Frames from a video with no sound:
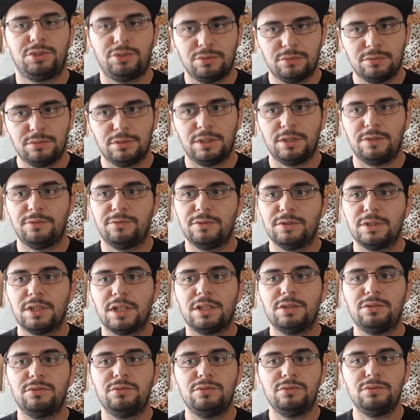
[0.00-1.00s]
il faudra
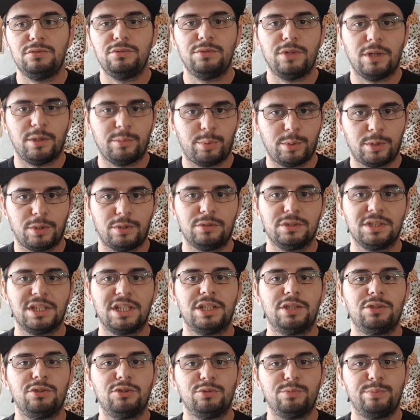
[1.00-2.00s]
tout lui apprendre et ne
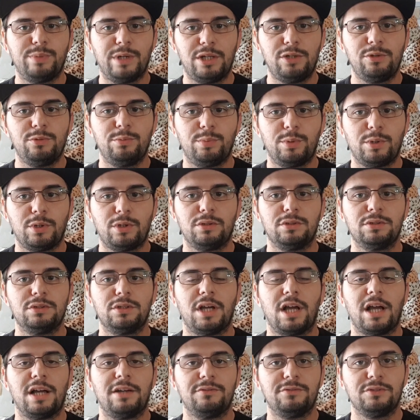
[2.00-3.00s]
pas le prendre
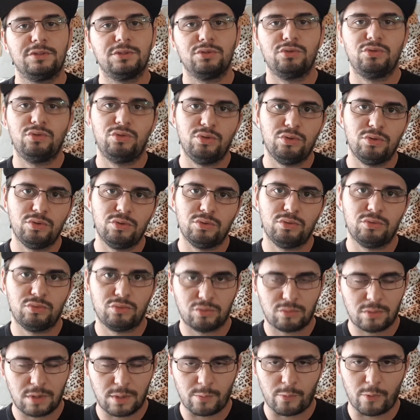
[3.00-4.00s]
avant 2-3
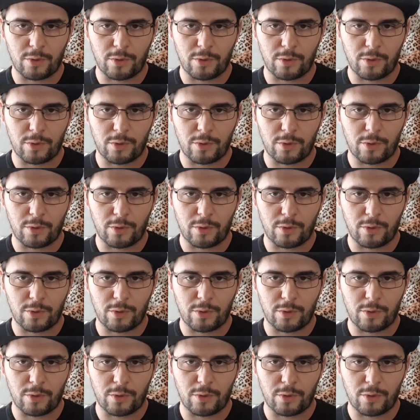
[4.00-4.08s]
mois.